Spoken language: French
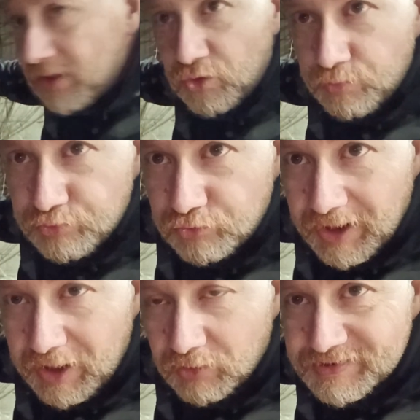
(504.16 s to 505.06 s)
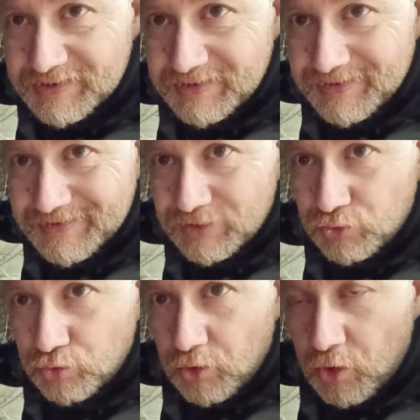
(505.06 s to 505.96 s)
Le but de la lentille, c'est
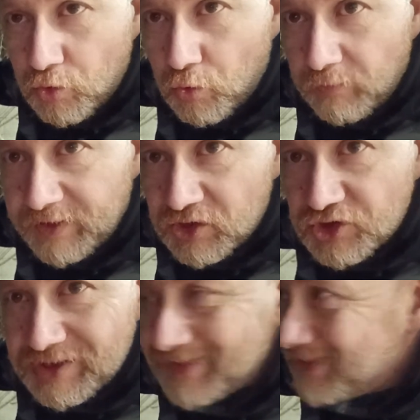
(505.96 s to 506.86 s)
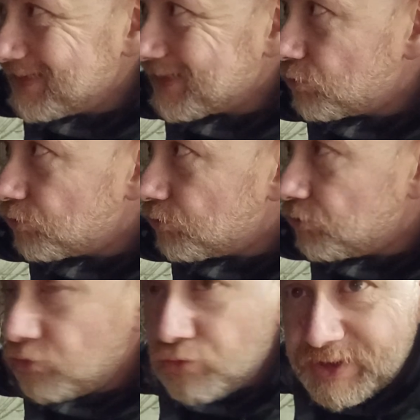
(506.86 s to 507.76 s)
de converger les rayons
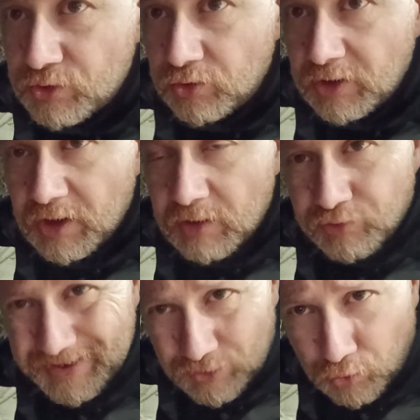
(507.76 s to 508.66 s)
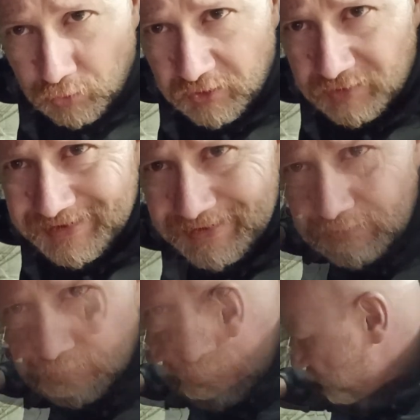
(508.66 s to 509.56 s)
lumineux pour les
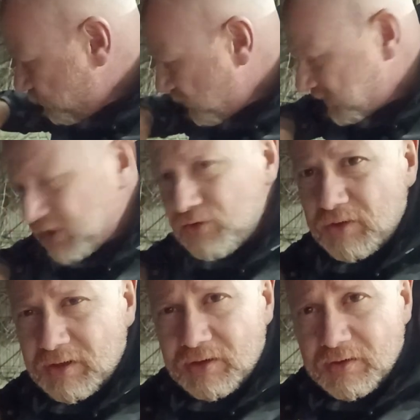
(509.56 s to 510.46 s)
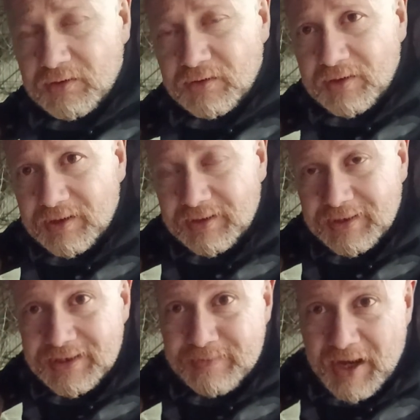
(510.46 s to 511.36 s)
concentrer. Et une fois que
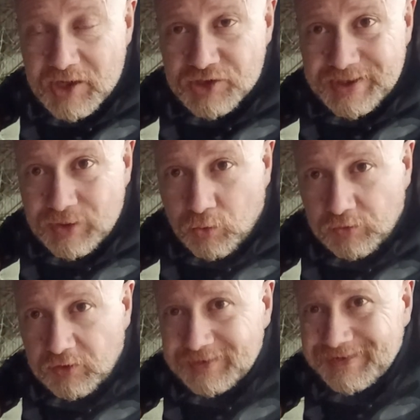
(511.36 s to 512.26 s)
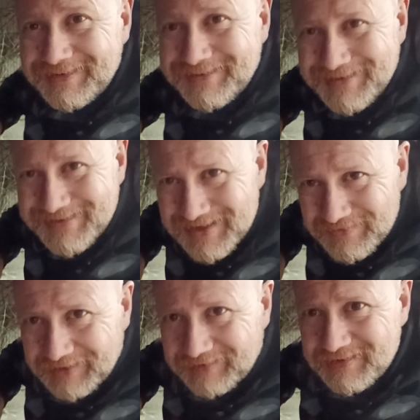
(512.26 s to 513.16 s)
l'image est concentrée et
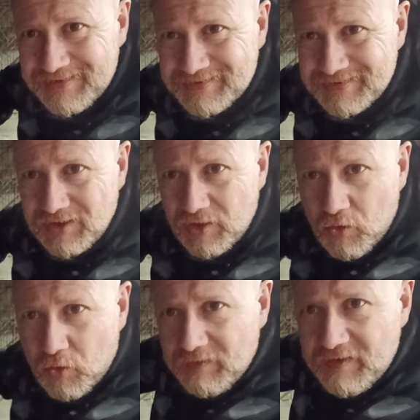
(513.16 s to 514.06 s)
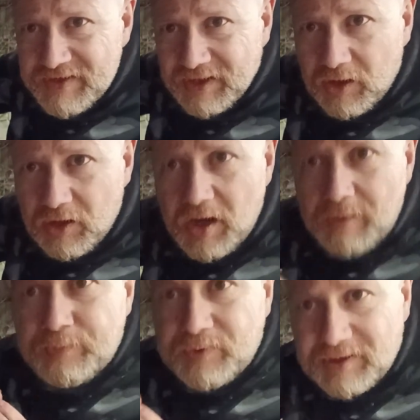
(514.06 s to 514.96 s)
inversée ici, on va venir
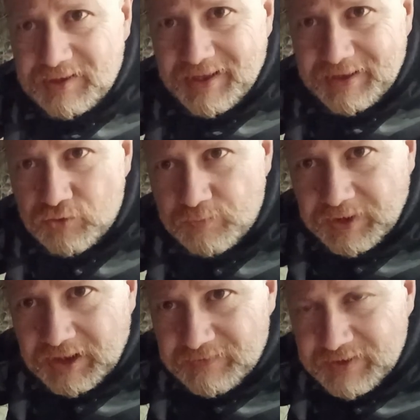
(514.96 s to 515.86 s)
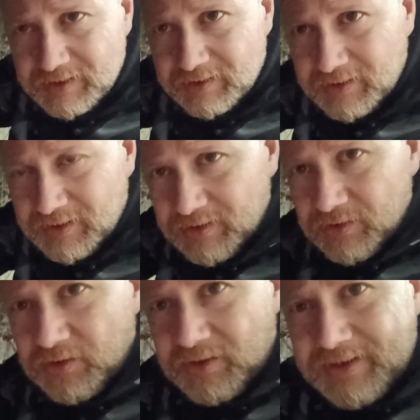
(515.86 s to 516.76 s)
hop, la récupérer avec
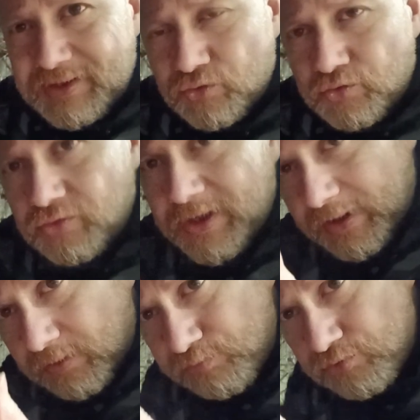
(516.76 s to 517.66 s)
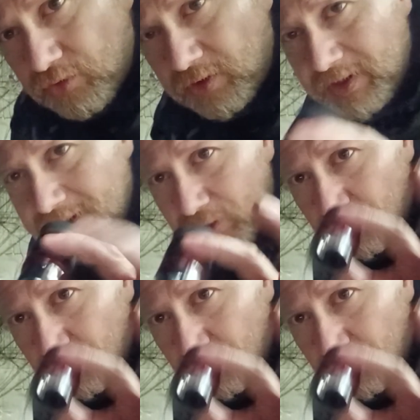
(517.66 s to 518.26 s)
euh, les oculaires pour les